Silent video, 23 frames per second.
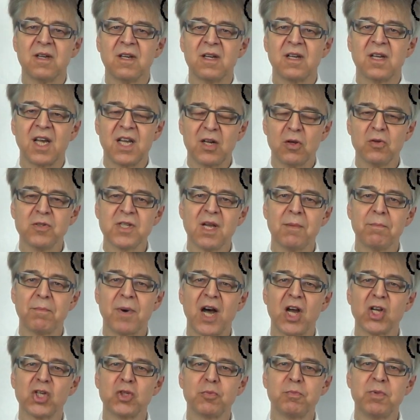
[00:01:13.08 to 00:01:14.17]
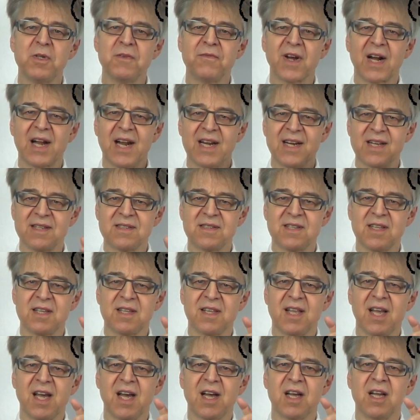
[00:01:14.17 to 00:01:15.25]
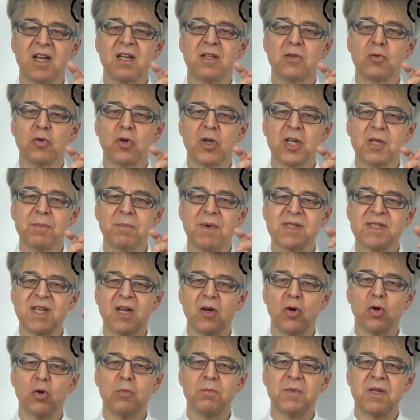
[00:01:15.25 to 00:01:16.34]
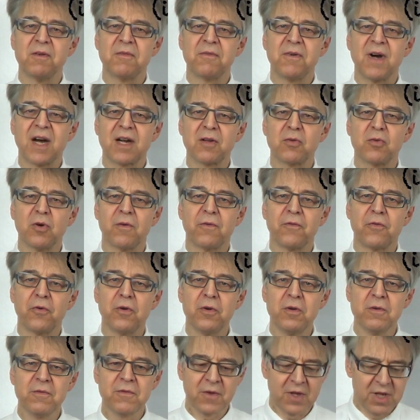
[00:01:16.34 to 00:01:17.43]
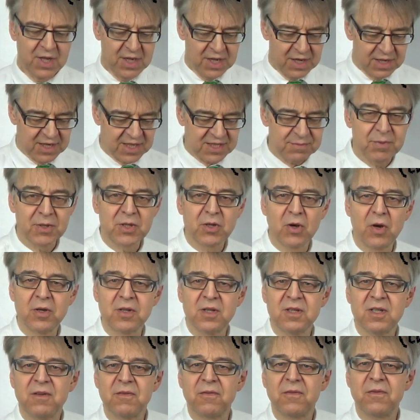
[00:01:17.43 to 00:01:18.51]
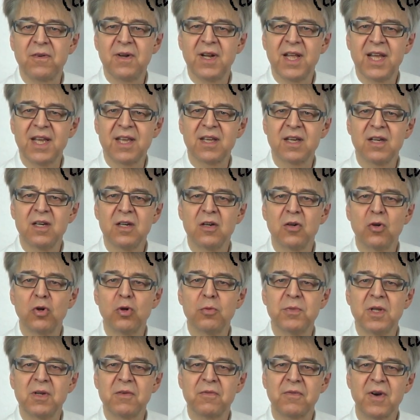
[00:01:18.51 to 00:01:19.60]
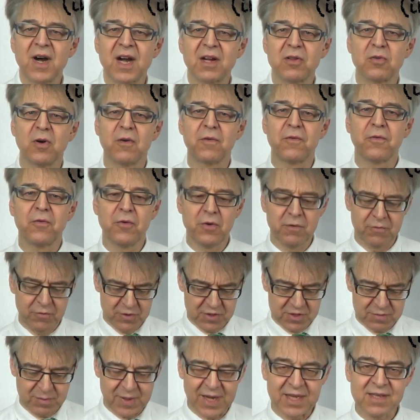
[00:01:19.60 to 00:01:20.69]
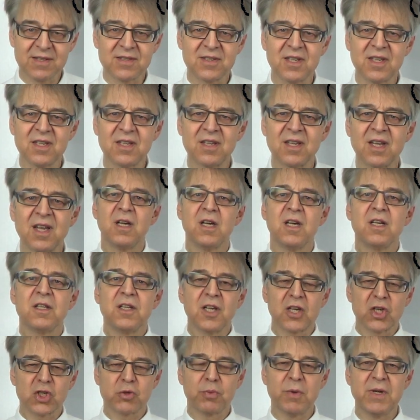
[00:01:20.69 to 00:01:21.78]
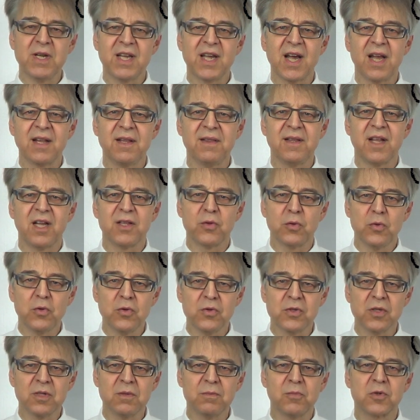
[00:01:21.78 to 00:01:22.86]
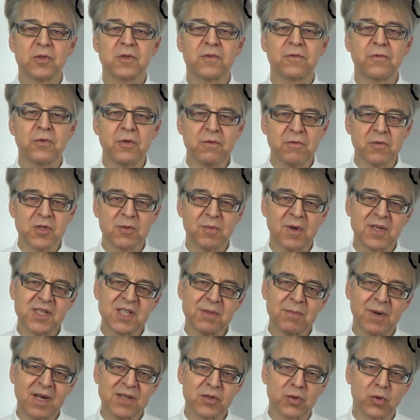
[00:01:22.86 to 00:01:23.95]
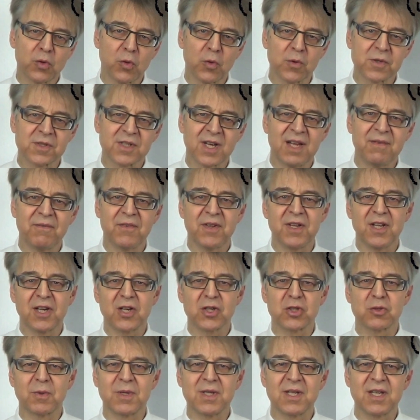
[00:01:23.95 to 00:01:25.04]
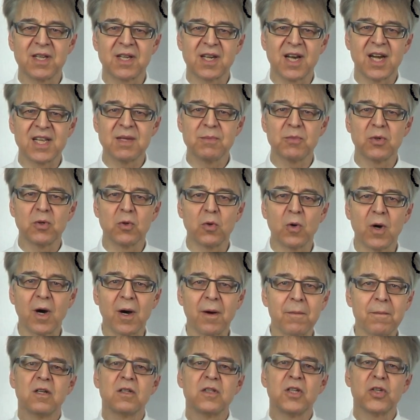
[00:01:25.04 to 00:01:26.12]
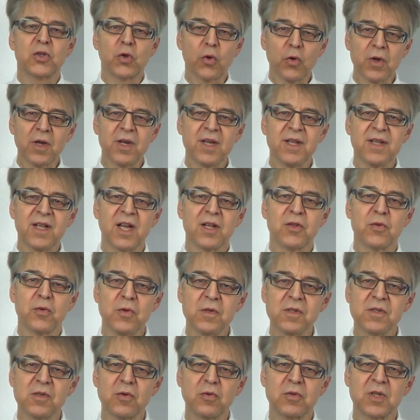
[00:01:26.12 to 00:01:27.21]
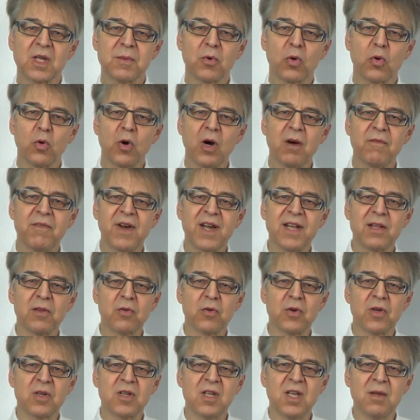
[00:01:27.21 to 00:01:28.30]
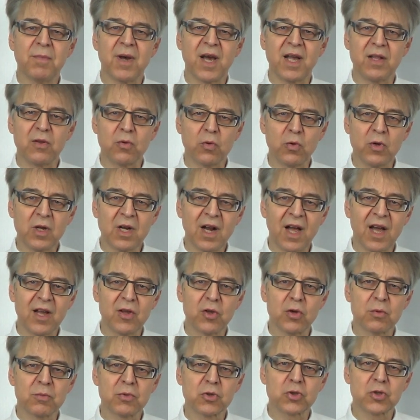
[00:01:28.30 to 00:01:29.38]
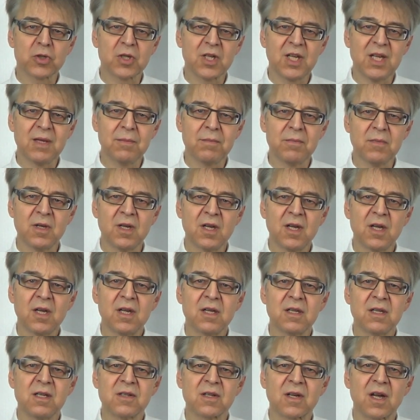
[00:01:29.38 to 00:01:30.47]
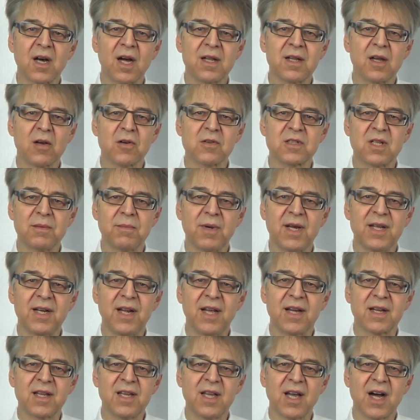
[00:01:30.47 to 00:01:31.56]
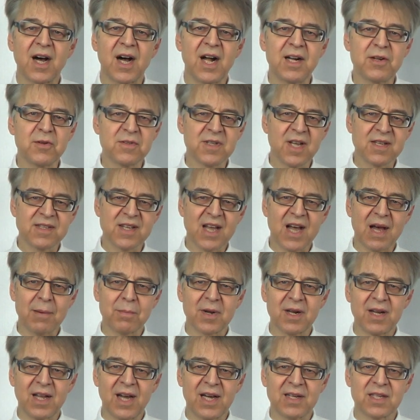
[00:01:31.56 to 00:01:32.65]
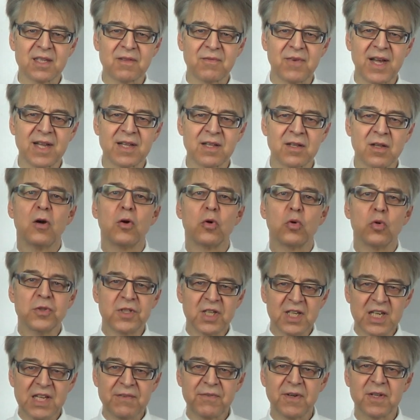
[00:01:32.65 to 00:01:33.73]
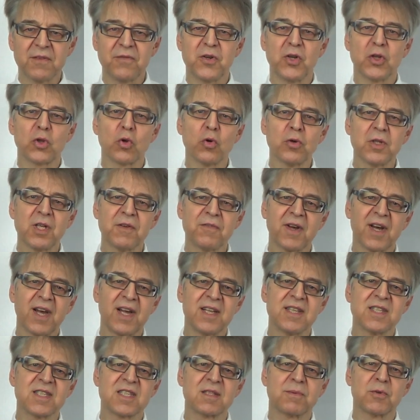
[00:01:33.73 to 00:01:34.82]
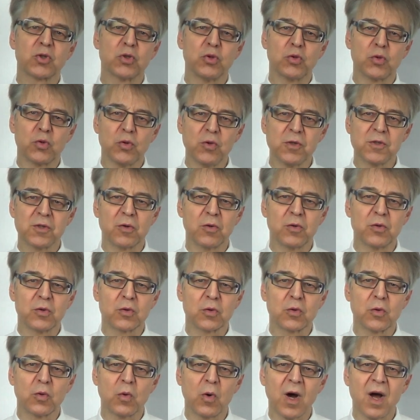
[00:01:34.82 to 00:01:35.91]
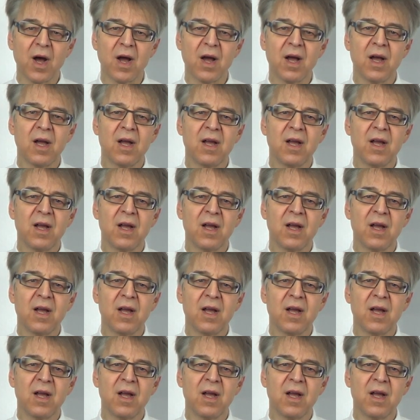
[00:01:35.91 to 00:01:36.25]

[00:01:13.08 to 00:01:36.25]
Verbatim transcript: In unserem Beispiel verkleinert sich der Durchmesser um den Faktor 5, das bedeutet die Fläche um den Faktor 25 die Geschwindigkeit in der Düse muss 25 mal so groß sein wie die Geschwindigkeit im Rohr. Die Drücke in der Düse und im Rohr werden durch die Bernoulli-Gleichung beschrieben. Diese kann aus dem Energieerhaltungssatz abgeleitet werden und sie liefert für die Druckdifferenz zwischen Düse und Rohr